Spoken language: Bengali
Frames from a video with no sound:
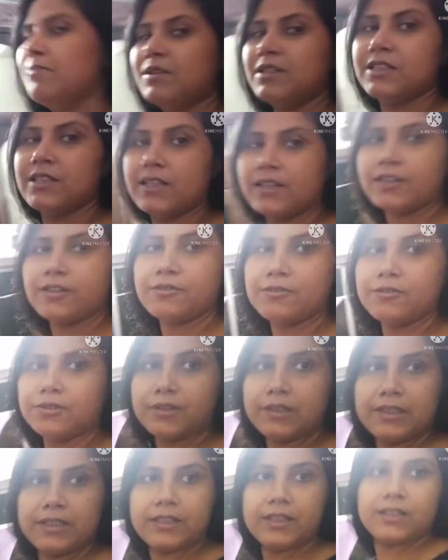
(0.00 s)
বিছানাও
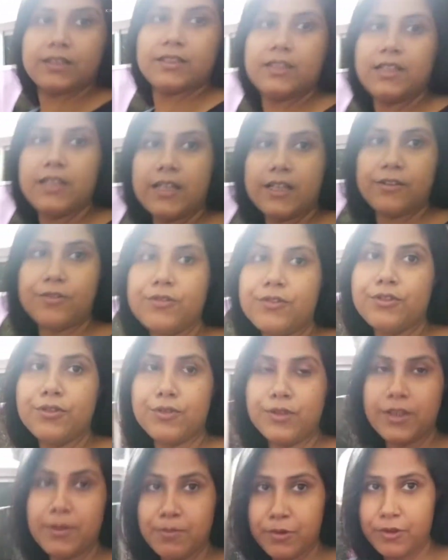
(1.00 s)
করে নিয়েছি এখন
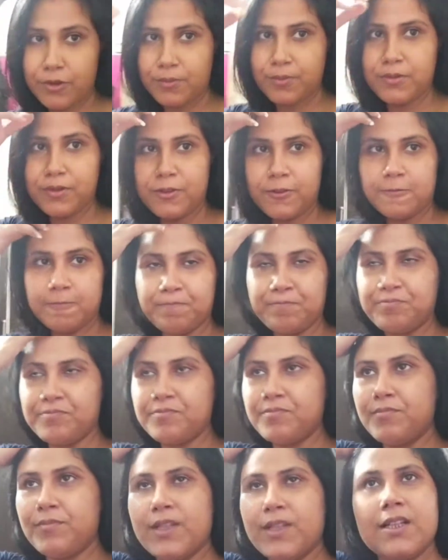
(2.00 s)
শুয়ে পড়বো
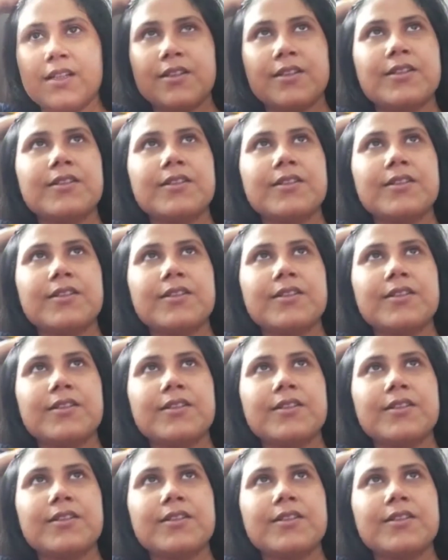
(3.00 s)
বা